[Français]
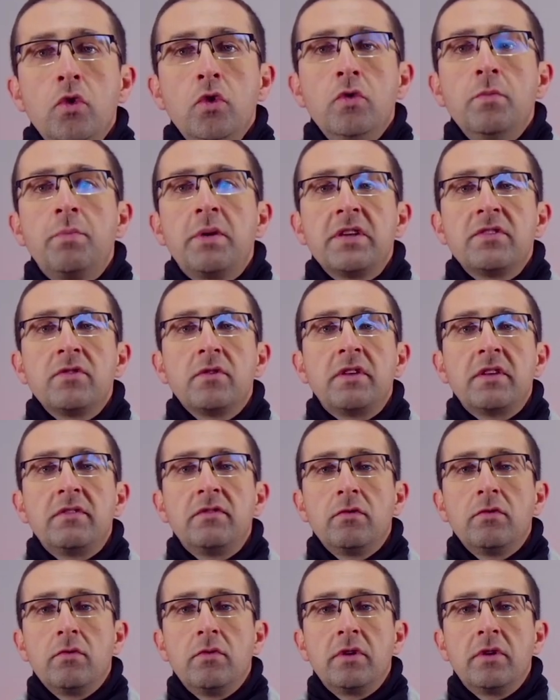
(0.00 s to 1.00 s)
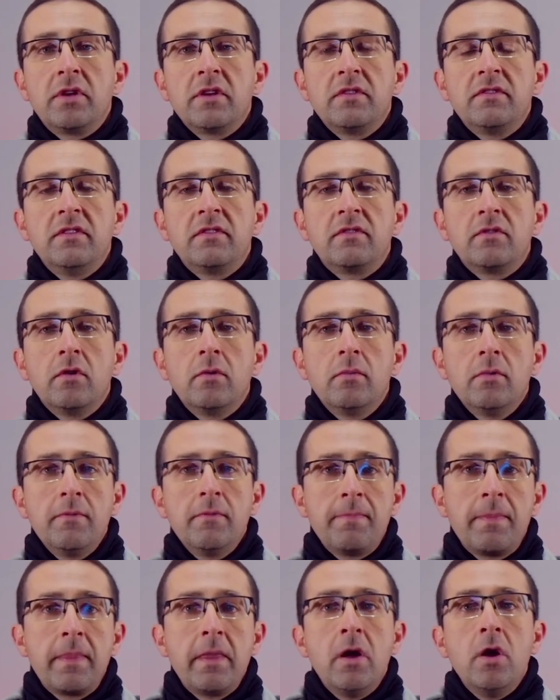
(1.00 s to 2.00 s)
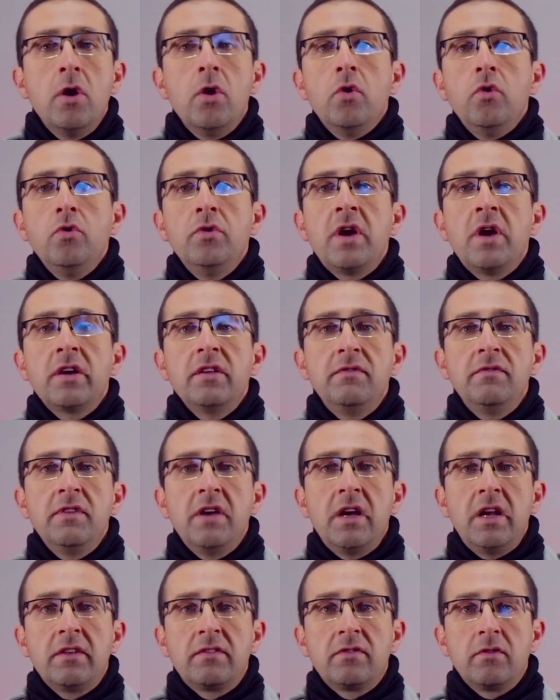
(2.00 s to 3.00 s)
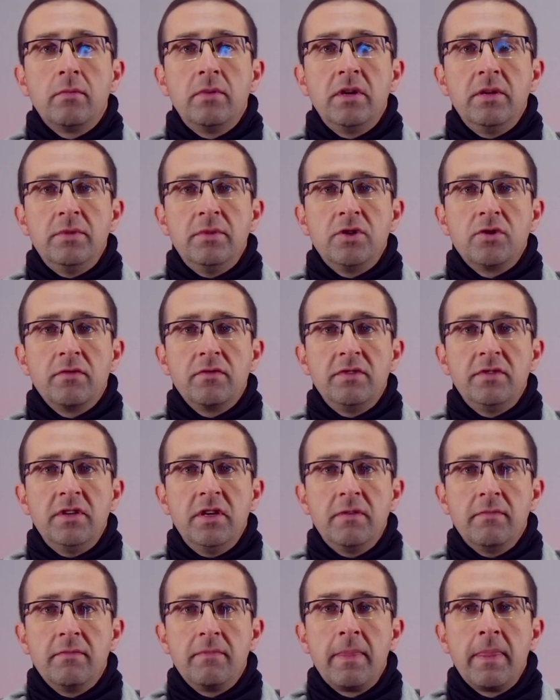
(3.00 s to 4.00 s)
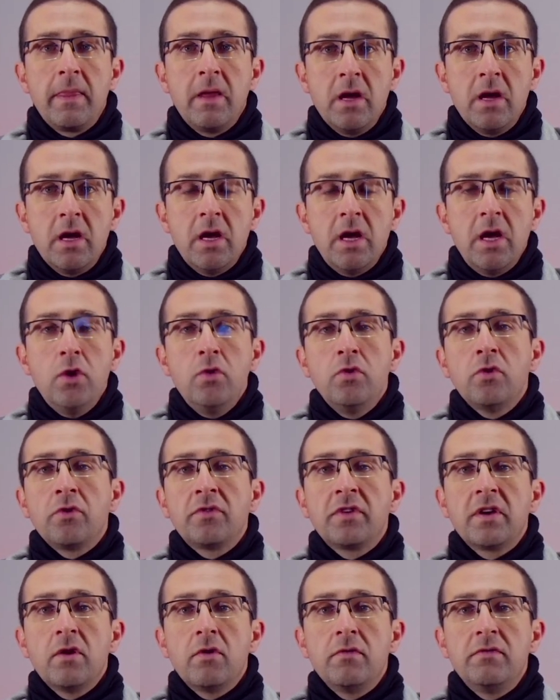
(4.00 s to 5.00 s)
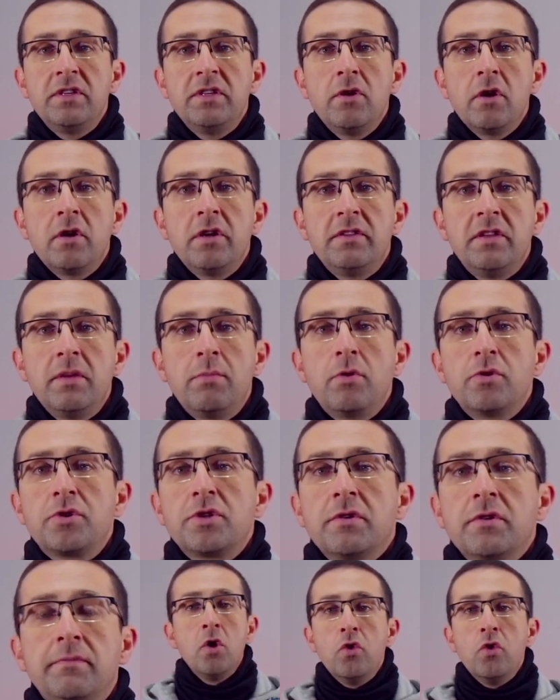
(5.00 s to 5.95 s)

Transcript: Une présentation le 15 décembre, une arrivée à l'Assemblée mi-janvier et une entrée en vigueur l'été prochain.